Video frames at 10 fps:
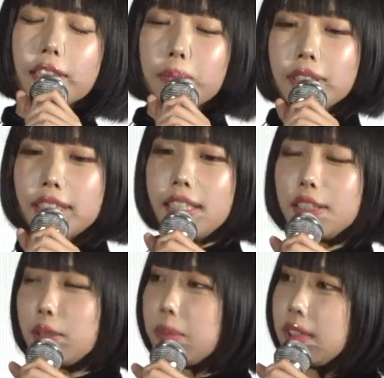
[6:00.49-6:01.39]
やっぱ
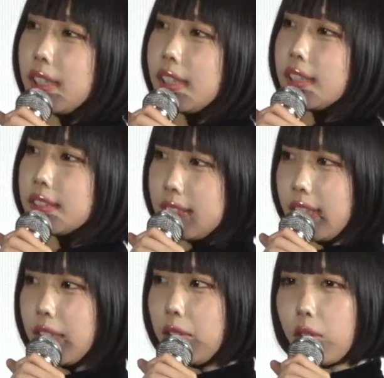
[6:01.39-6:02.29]
セリフも長く
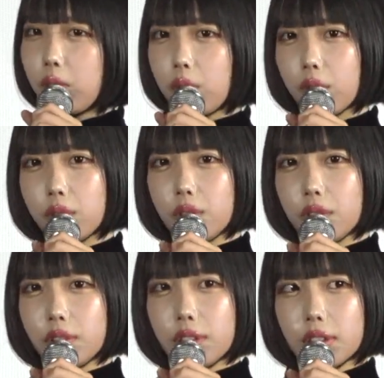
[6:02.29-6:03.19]
て、あの
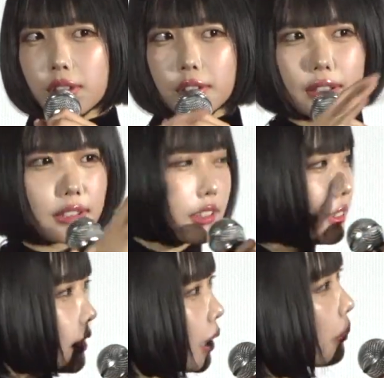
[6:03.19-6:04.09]
ずっ
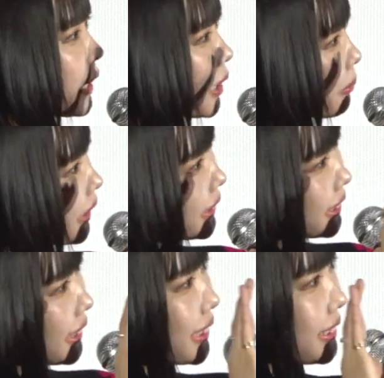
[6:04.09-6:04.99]
とカメラ回
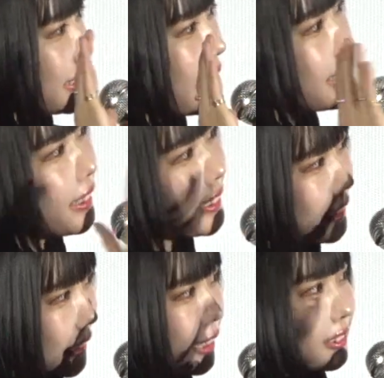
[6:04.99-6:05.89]
すやつなんです
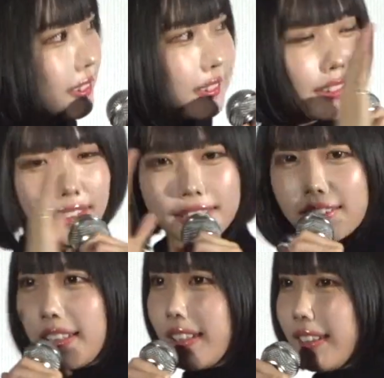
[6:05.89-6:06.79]
か、長回し、